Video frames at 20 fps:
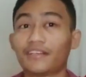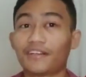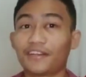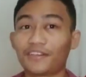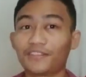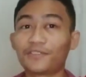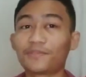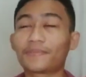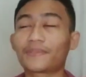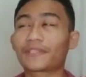
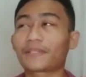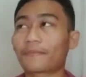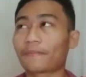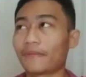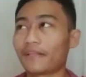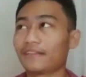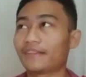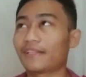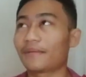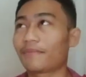Aduh
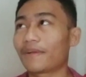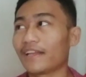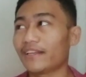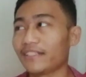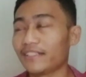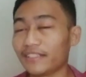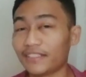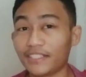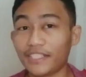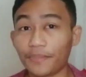mantap-mantap
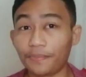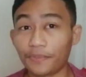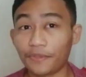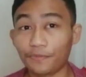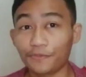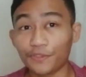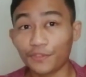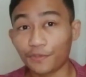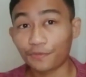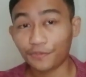kali ini
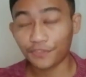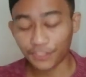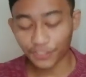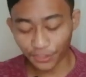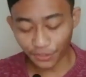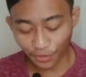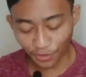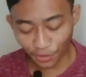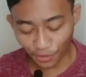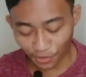DP
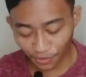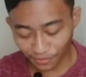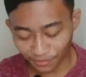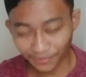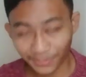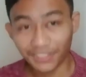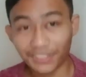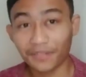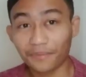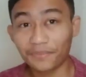video-video
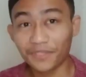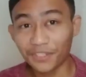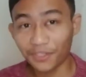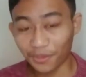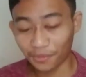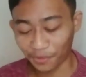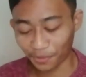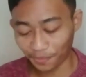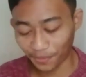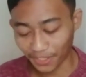kita
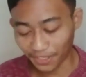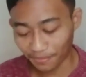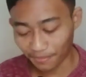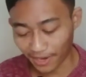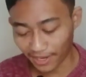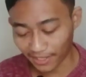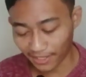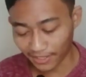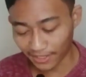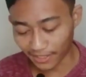bingung mau pilih
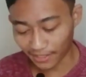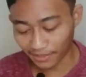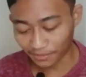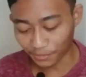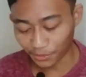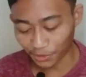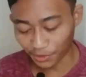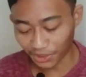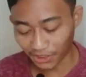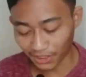mana yang
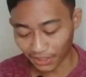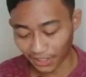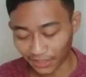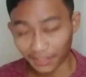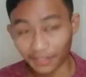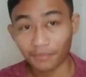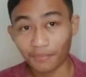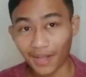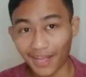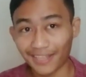menurut kita
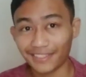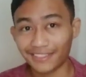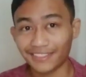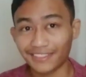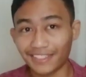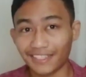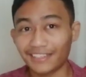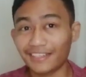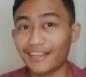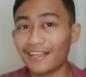
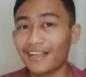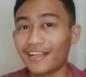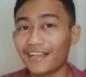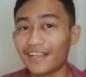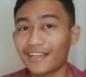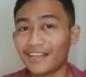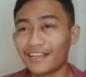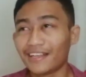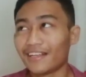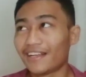terbaik karena
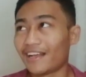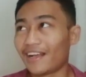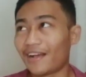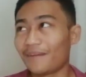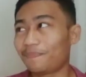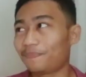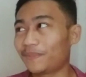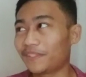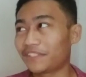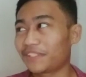
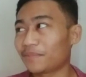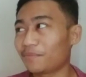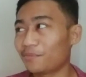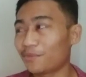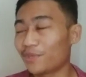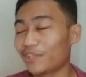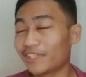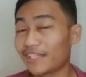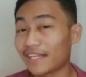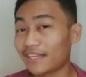hampir
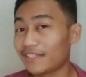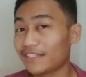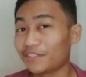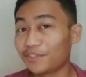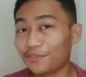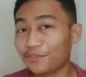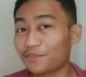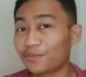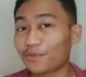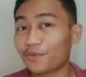semua tadi
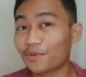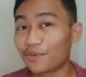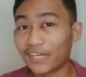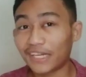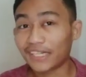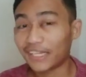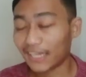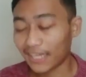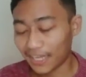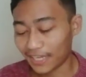itu so
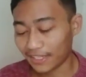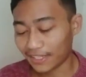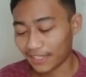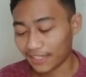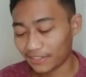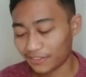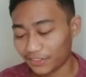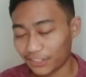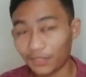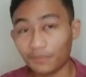
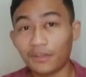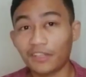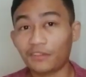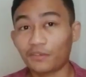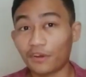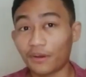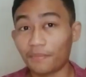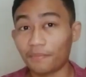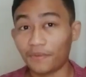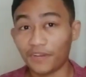gagah-gagah. Coba
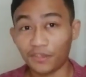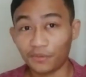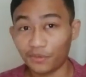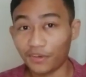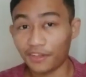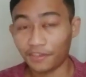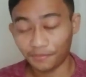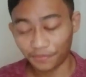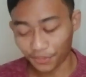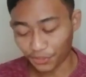turun play
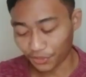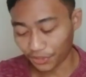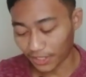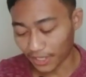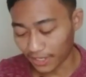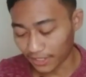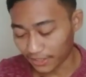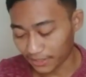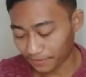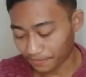ulang video
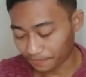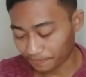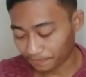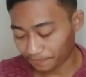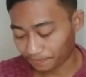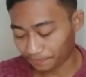tadi.